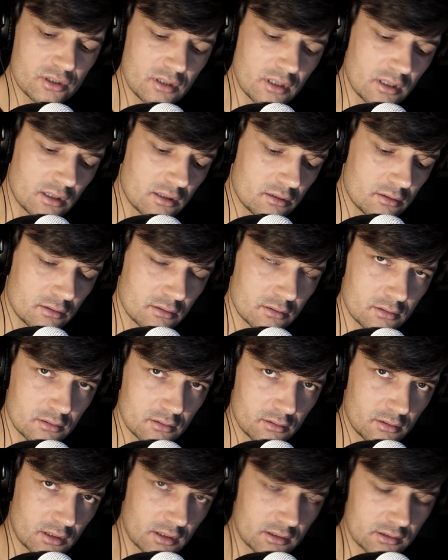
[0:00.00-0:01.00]
czy nie?
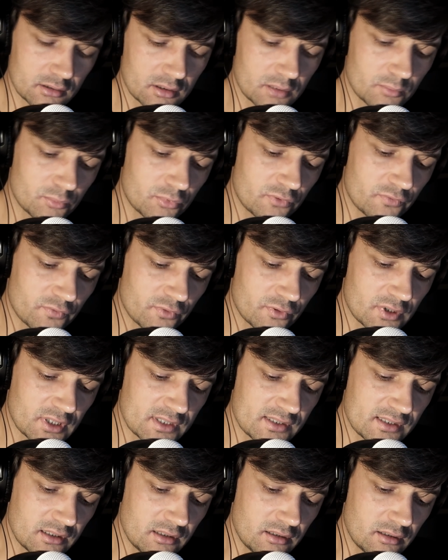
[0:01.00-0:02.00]
Tak trochę
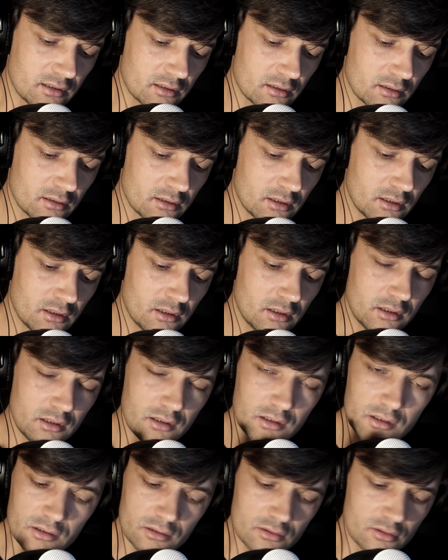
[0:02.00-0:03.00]
prowokacyjnie.
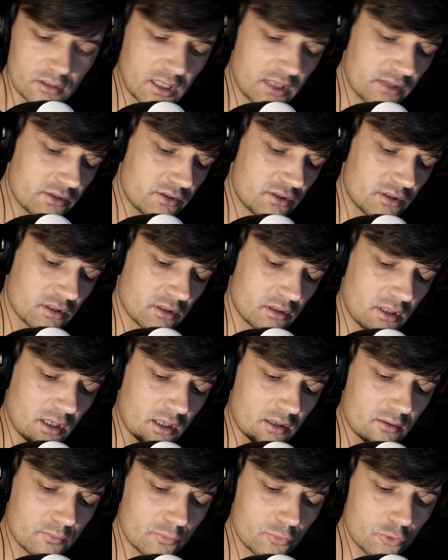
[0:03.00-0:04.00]
Ignorancie,
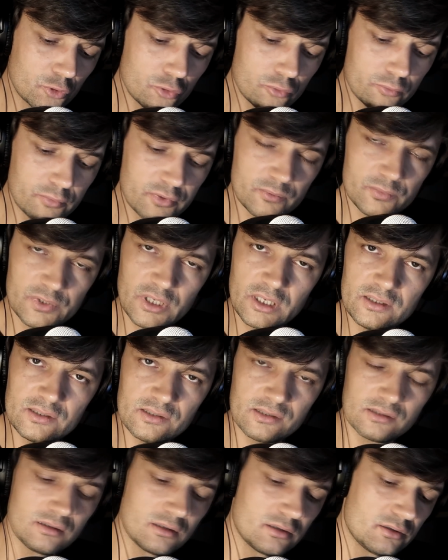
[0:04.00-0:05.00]
jak mógłbym nie
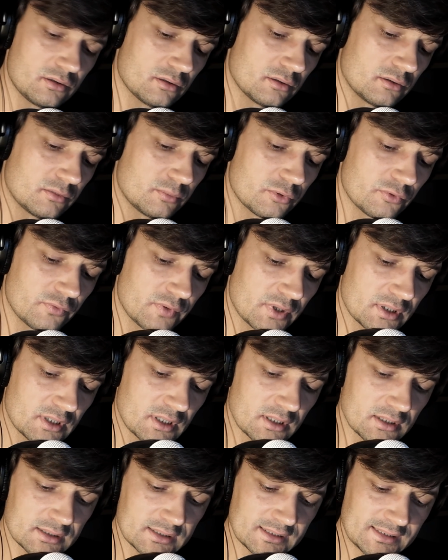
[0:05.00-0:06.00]
istnieć,
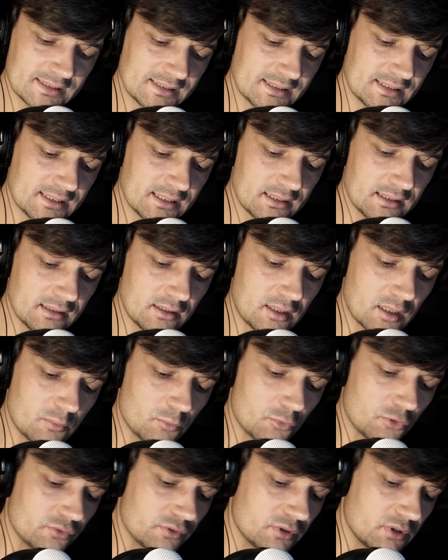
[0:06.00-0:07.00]
odpowiada
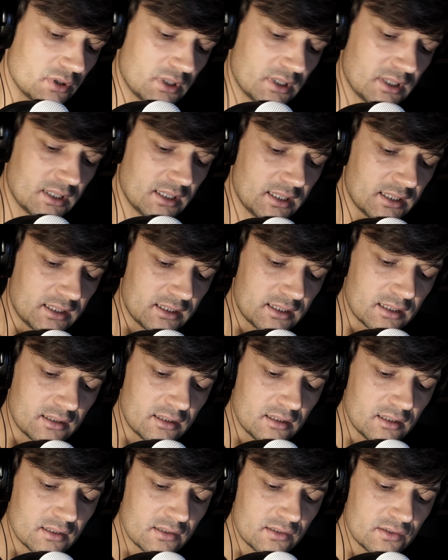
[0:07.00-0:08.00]
demon.
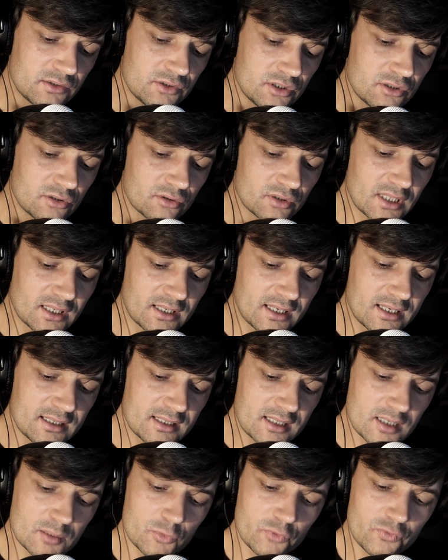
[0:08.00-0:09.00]
Kiedy jest ci to na
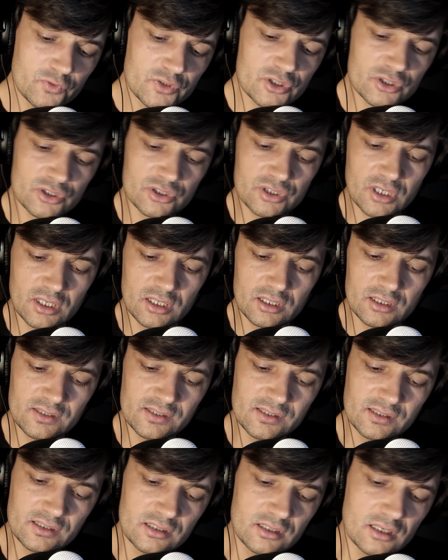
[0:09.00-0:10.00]
rękę, mówisz, że
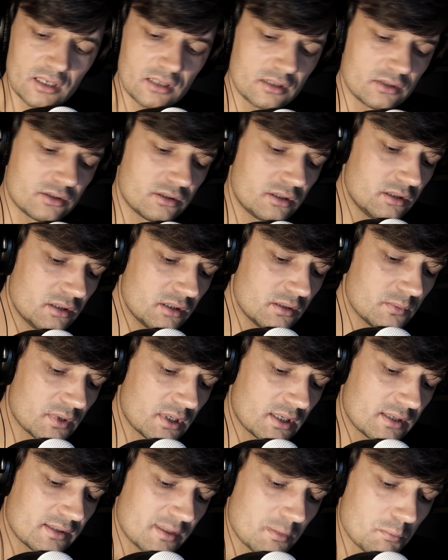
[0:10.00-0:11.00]
istniejesz. Innym
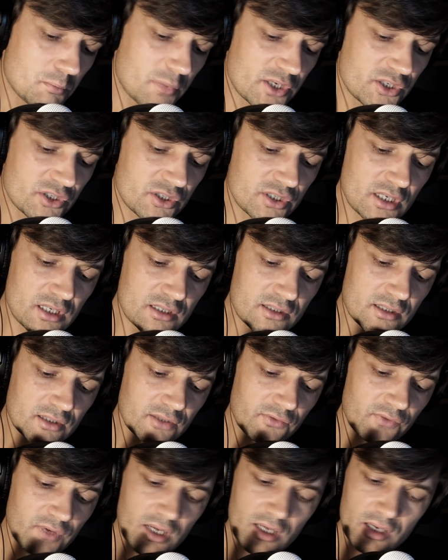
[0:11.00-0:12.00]
razem bezczelnie
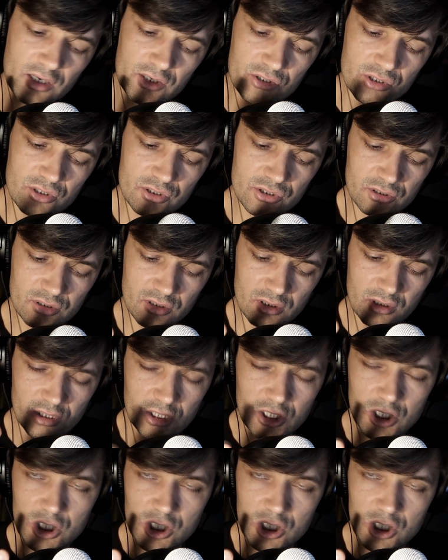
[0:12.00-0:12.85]
twierdzisz,